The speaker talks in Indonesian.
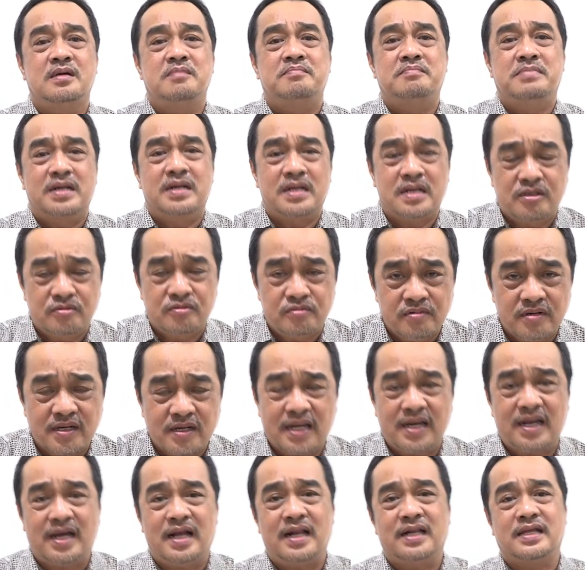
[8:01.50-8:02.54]

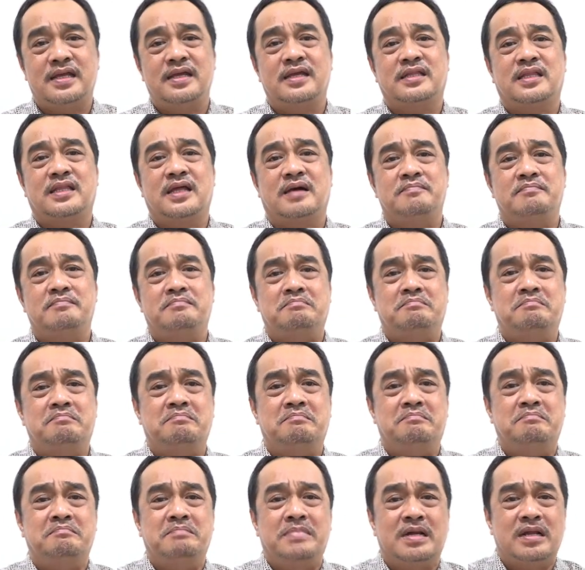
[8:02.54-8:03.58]
Merenungkan Alkitab
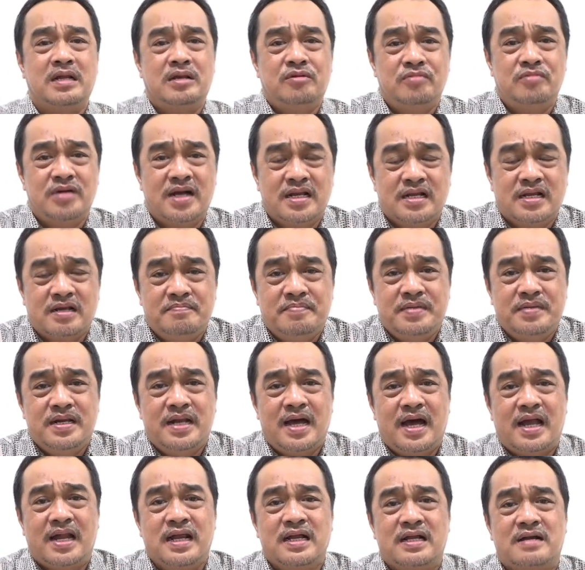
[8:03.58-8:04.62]
merenungkan
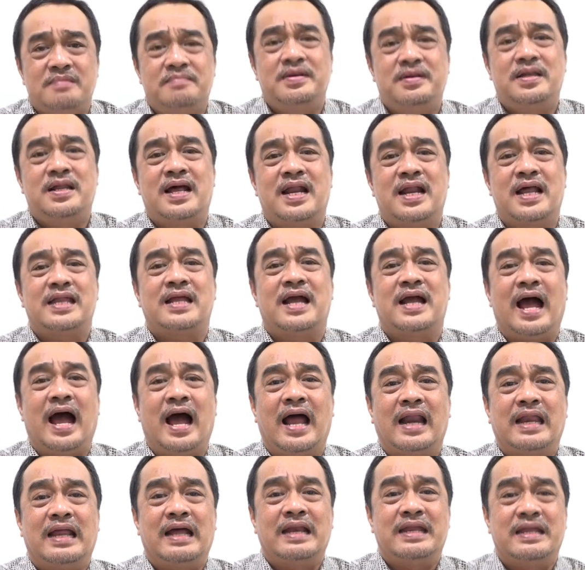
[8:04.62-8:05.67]
kebenaran-kebenaran yang
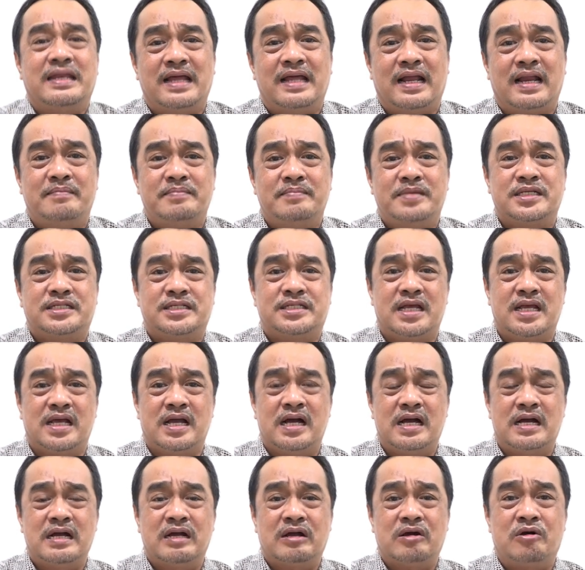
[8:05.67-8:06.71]
ada di dalamnya
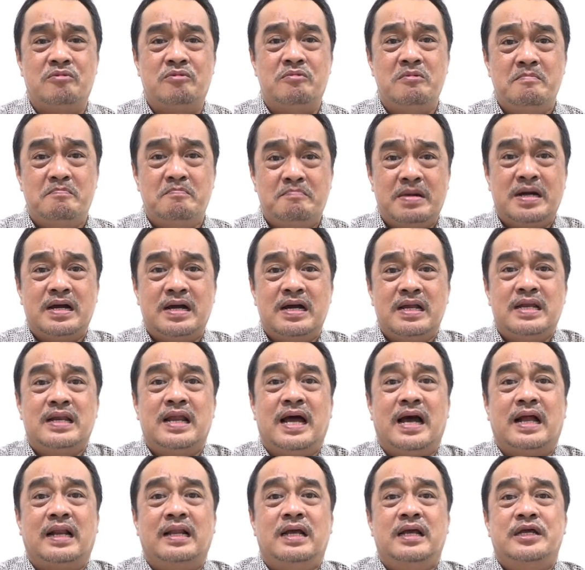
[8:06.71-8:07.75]
sehingga engkau
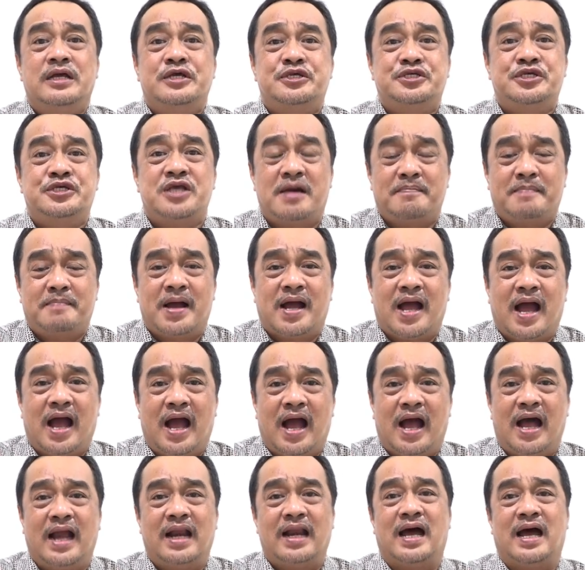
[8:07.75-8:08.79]
mengenal siapakah
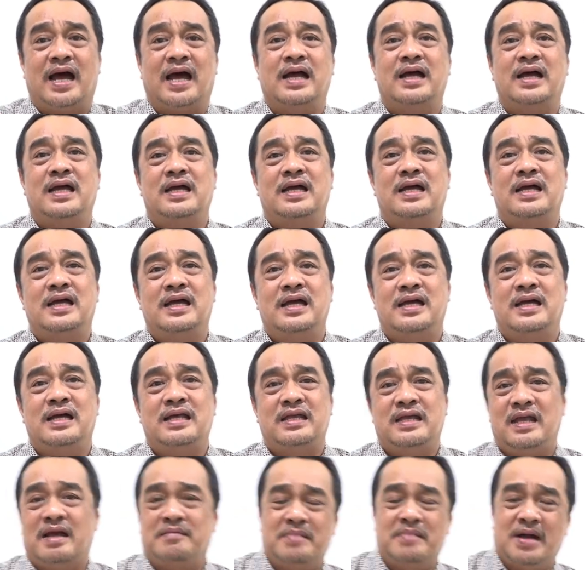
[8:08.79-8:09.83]
Allah
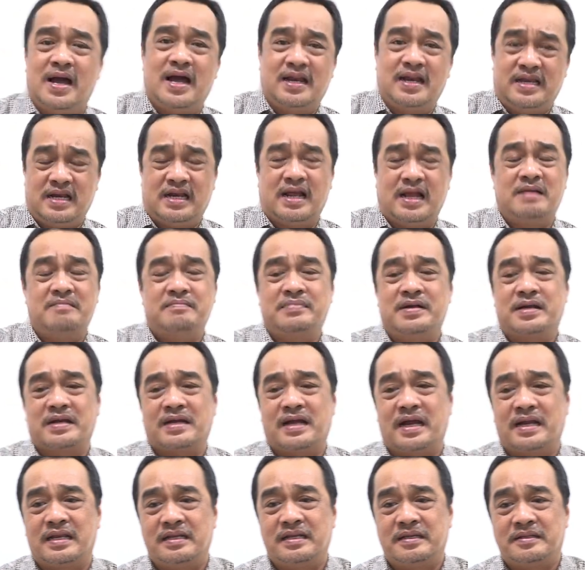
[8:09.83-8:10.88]
yang menghadirkan
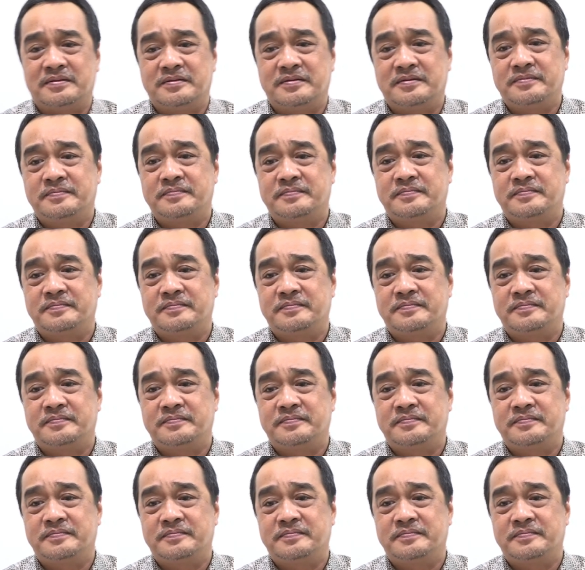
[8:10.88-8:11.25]
berkat itu.